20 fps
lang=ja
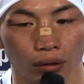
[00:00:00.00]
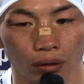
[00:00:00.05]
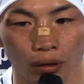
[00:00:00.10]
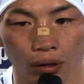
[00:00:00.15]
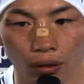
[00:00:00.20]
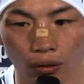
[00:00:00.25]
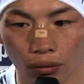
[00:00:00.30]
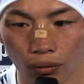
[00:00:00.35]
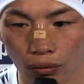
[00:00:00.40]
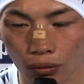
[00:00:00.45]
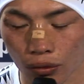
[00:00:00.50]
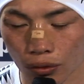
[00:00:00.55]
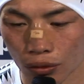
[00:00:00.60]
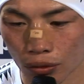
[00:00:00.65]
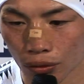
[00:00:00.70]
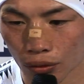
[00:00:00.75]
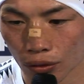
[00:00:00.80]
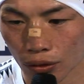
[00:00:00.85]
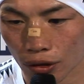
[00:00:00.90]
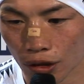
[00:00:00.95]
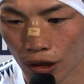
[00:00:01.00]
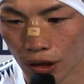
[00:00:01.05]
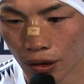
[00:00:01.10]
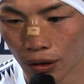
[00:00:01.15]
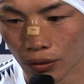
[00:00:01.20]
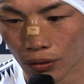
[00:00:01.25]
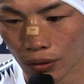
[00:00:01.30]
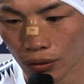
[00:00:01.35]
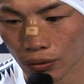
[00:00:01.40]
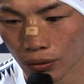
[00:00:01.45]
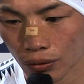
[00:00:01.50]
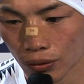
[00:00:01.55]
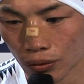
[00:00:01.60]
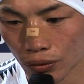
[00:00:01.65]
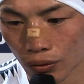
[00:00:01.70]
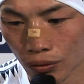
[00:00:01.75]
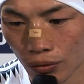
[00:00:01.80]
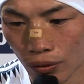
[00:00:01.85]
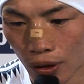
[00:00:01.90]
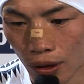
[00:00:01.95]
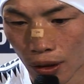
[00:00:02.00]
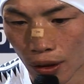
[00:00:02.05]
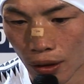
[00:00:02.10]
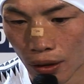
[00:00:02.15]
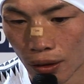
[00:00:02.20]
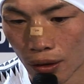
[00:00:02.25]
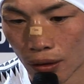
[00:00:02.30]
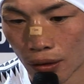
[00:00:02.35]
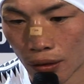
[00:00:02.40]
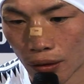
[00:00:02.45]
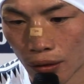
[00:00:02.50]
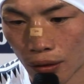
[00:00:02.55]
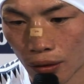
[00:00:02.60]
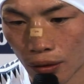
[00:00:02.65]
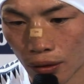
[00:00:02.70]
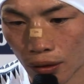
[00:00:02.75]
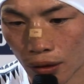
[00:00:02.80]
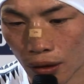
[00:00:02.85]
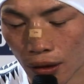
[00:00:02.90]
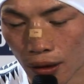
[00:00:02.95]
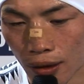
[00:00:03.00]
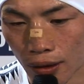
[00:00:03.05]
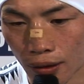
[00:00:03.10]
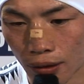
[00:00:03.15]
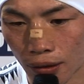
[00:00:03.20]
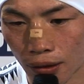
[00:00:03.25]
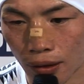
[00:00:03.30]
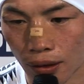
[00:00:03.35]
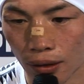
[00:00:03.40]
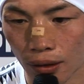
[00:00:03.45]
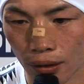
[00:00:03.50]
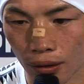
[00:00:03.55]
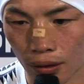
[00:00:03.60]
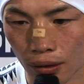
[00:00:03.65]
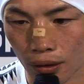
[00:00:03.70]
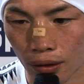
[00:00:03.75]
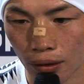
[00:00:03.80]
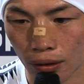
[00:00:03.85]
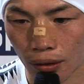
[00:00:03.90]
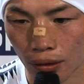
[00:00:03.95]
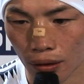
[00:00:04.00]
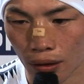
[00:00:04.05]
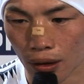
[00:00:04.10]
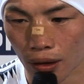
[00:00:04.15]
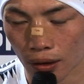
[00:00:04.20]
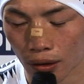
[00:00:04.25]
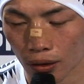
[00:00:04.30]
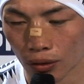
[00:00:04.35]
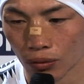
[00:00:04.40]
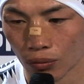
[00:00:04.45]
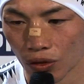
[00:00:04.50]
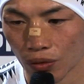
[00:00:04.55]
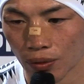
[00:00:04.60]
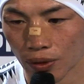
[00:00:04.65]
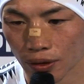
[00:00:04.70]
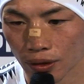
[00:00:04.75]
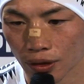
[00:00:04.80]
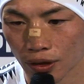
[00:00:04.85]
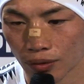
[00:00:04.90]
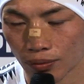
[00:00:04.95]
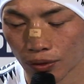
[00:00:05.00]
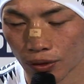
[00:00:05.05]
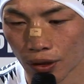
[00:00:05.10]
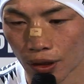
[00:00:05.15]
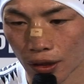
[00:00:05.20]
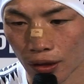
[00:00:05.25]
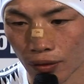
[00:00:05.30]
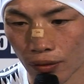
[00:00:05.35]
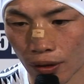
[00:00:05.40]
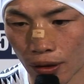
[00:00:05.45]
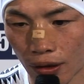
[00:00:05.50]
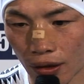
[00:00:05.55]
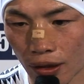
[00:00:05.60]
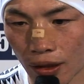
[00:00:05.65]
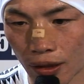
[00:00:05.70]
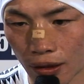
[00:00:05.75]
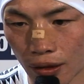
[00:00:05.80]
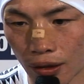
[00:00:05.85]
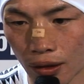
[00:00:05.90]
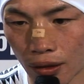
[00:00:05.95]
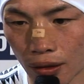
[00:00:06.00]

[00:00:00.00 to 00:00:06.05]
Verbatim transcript: いや特にその疲れたとかそういうことはなかなかったと思います自分の中でははい